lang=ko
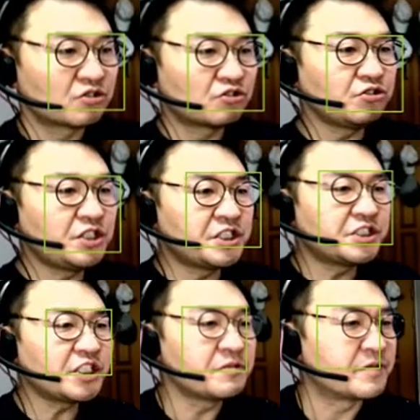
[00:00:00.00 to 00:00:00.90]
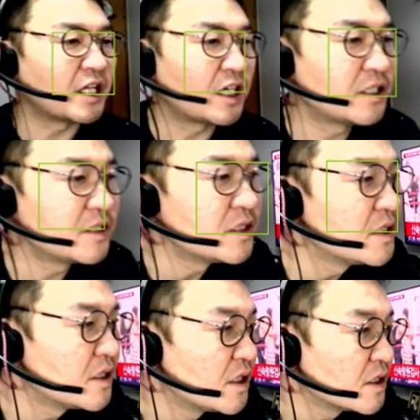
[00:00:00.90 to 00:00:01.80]
추진 일정입니다.
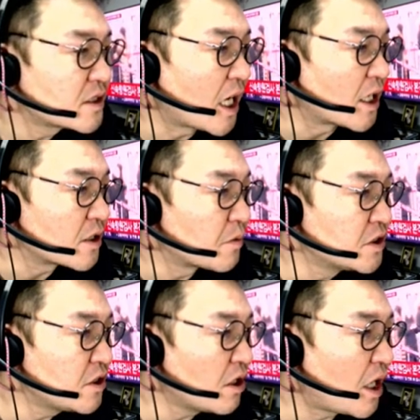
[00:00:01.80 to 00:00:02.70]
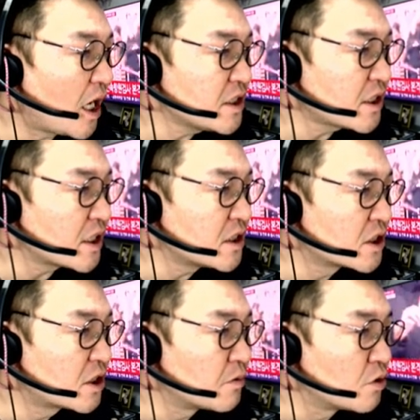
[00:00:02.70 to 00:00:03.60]
자, 먼저 아직까지는
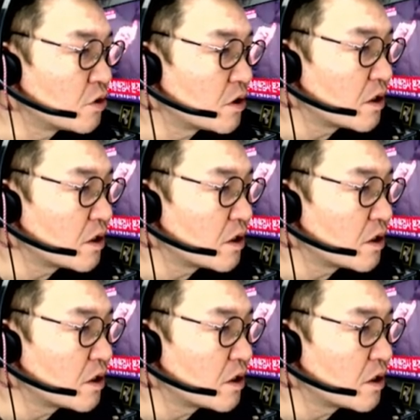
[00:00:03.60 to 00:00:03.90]
지금